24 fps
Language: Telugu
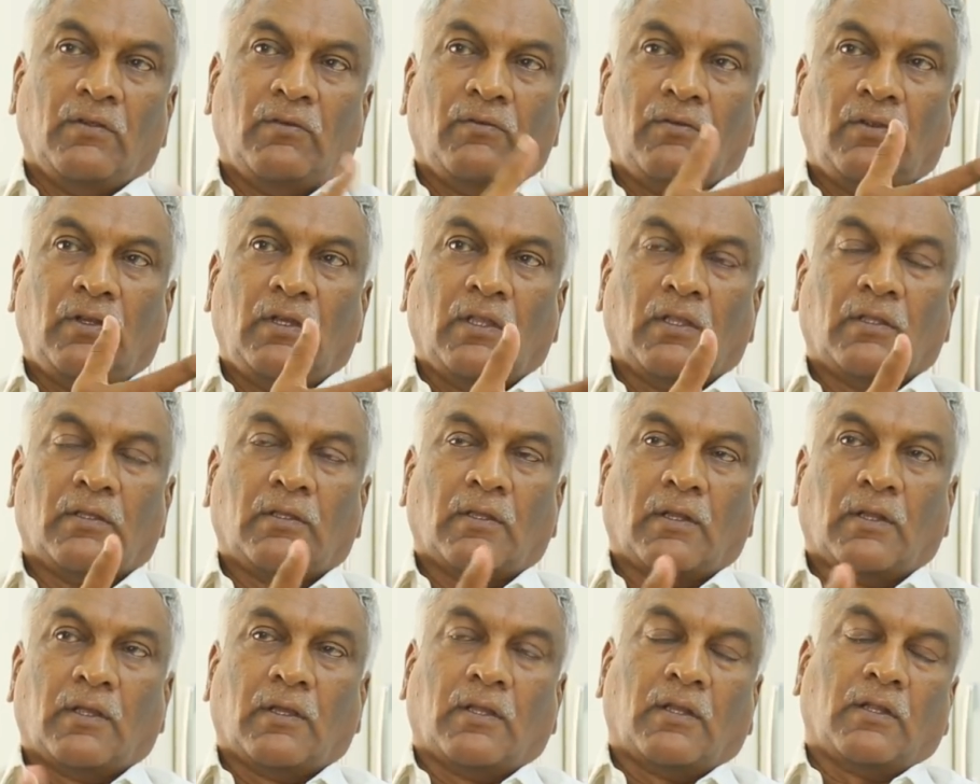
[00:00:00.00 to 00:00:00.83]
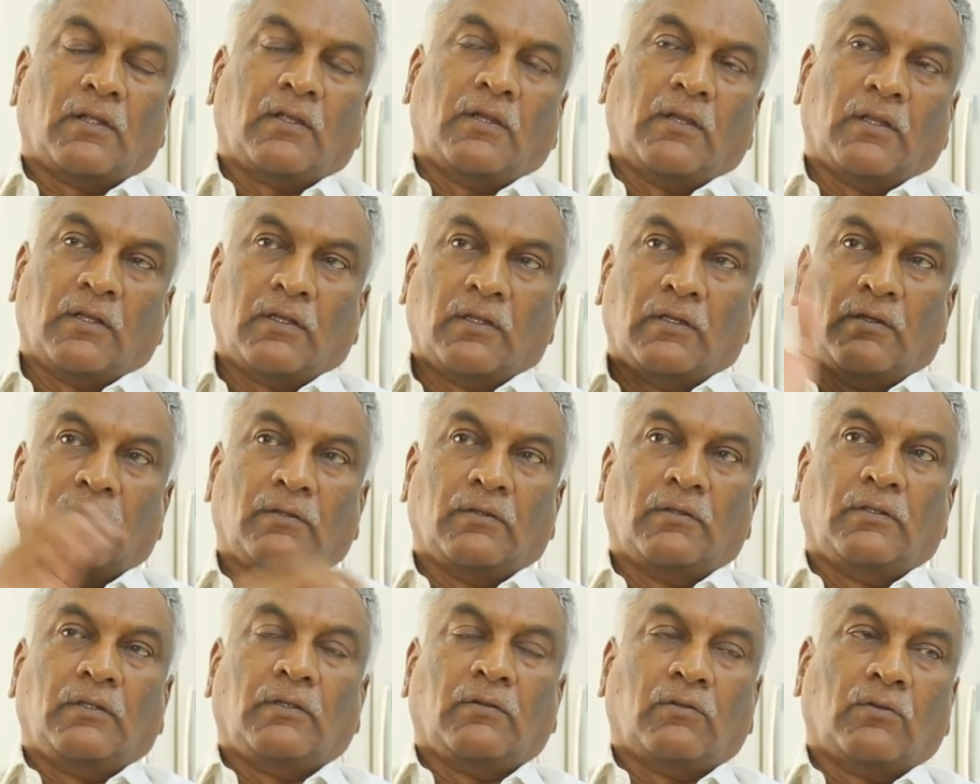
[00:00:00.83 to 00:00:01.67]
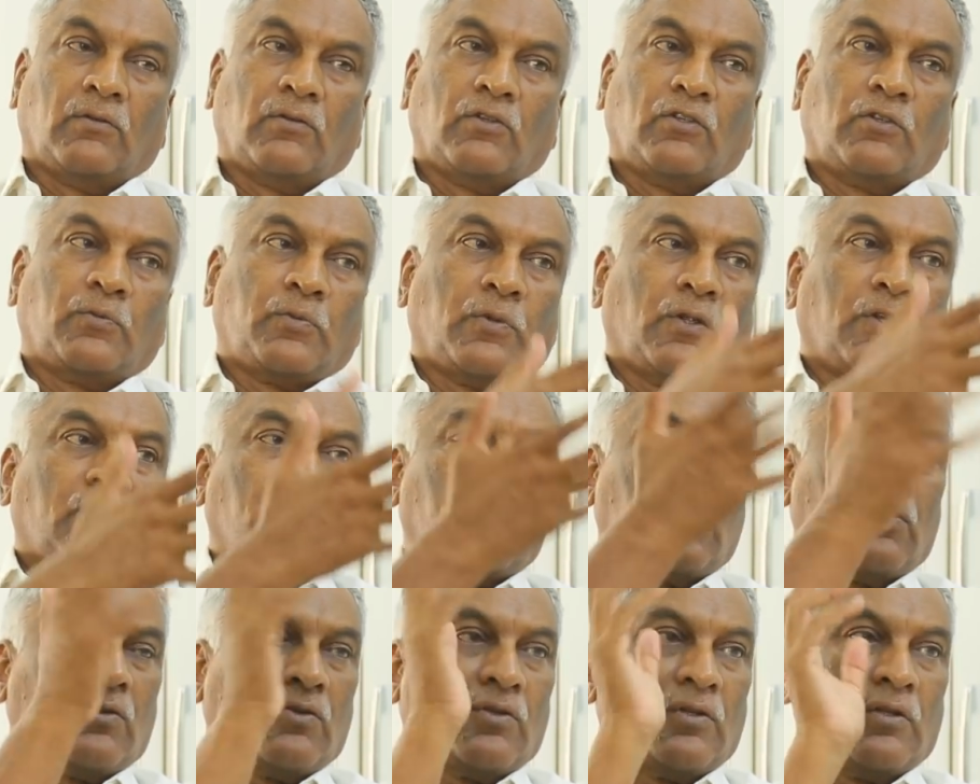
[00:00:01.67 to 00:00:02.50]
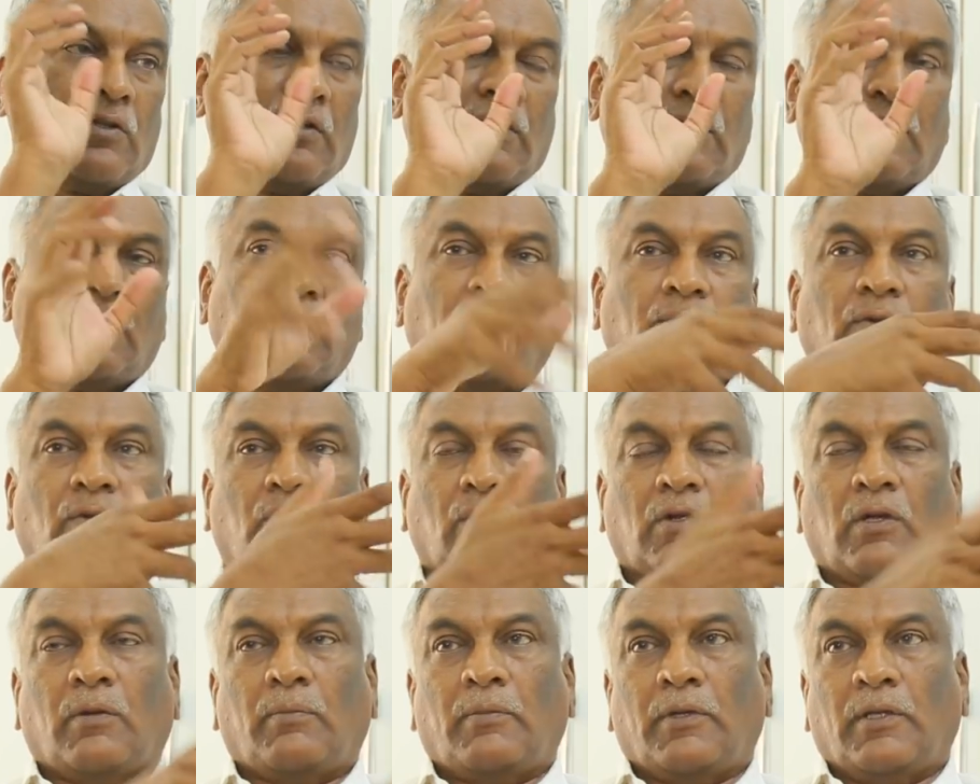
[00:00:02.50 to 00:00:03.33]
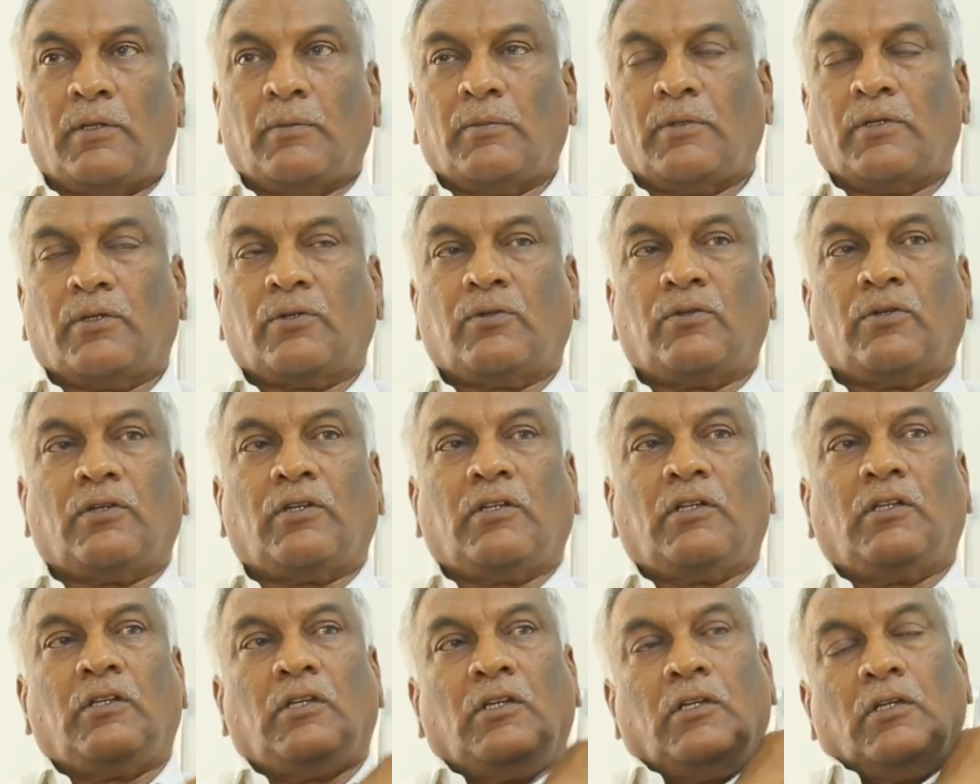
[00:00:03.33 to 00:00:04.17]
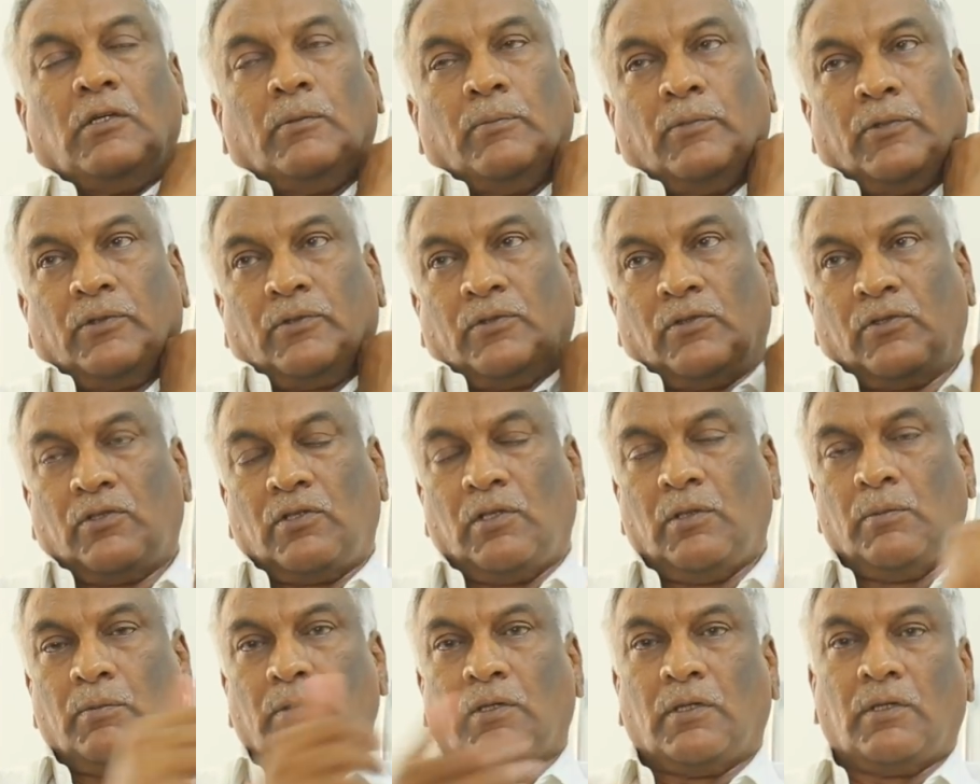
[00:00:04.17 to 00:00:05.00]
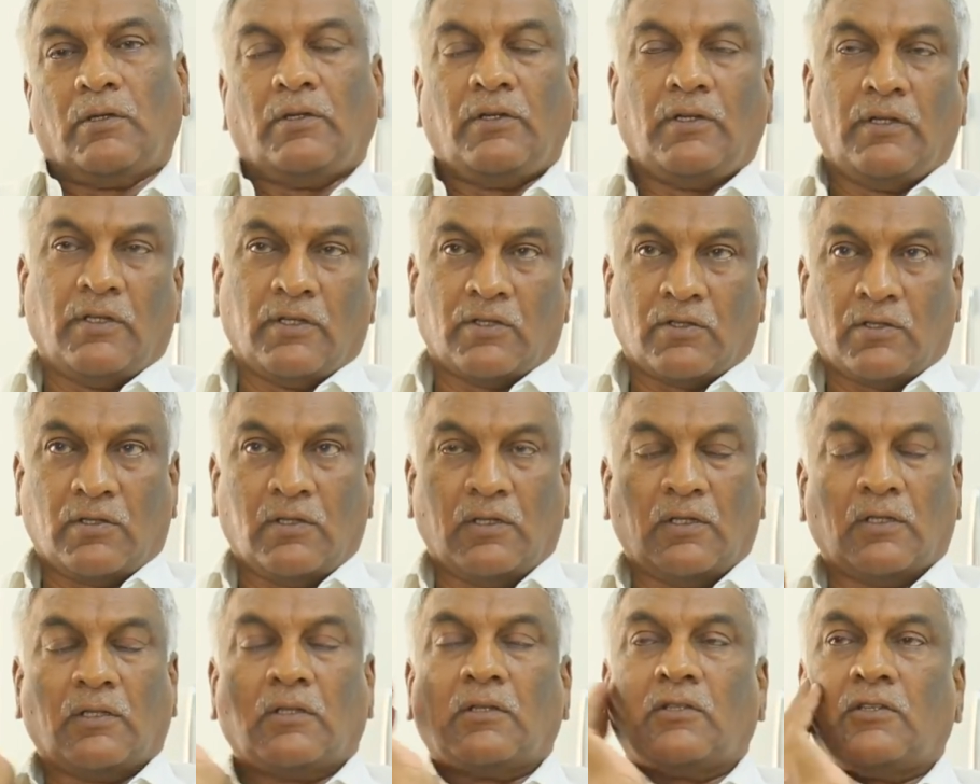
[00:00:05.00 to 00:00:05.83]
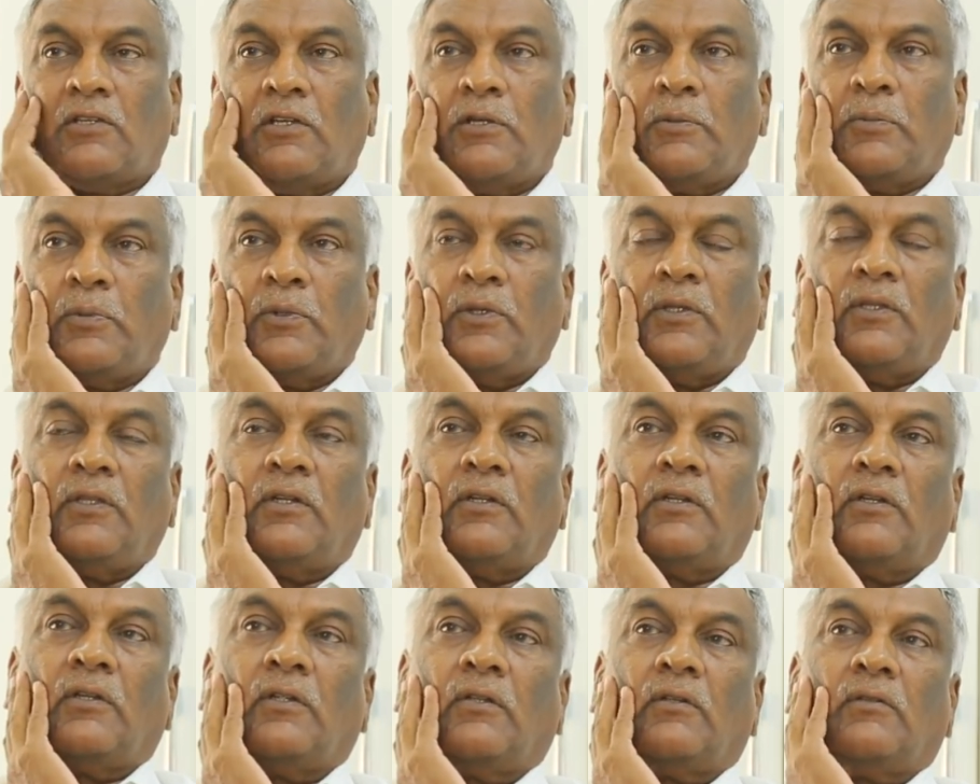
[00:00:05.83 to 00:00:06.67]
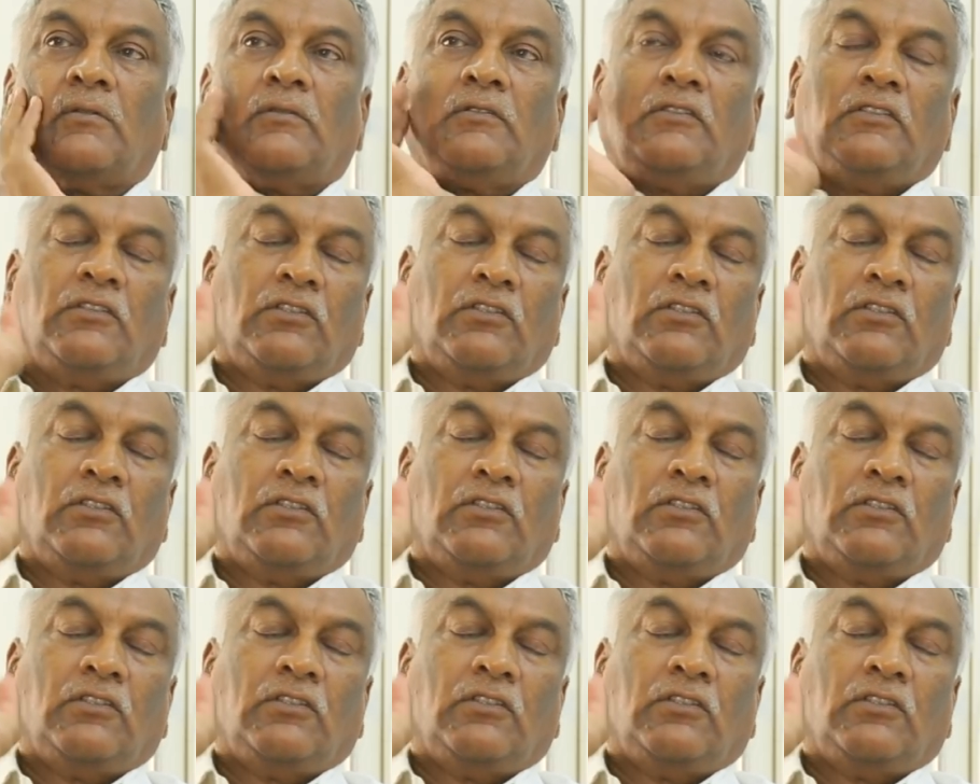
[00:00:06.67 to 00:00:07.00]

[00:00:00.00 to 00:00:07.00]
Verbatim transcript: వీళ్ళంతా రకరకాలుగా ఉంది ఒకరోజు ప్రాసిక్యూషన్ కేసు ఎవరో ఒక అమ్మాయిని పట్టుకుంటే మొత్తం సినిమా ఇండస్ట్రీ అంతా చెడిపోయింది అంటారు